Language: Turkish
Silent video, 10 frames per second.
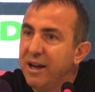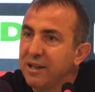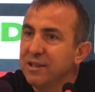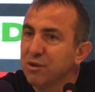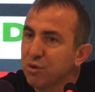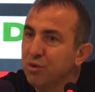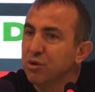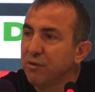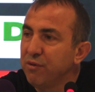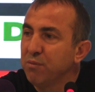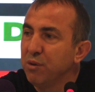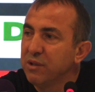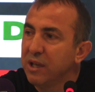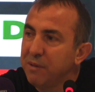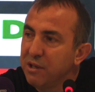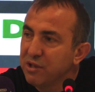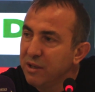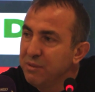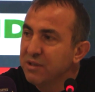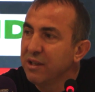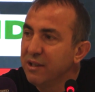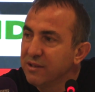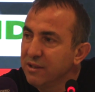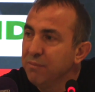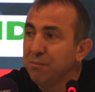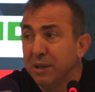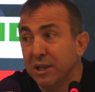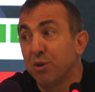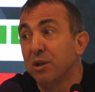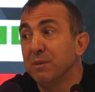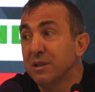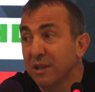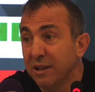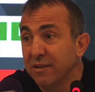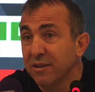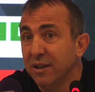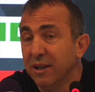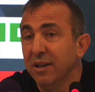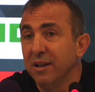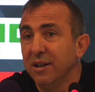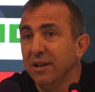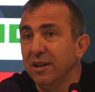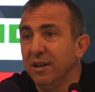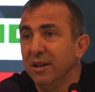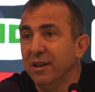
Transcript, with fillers: herkesi sonuçta futbol temaşa bir sanatı bana göre bir sanat e,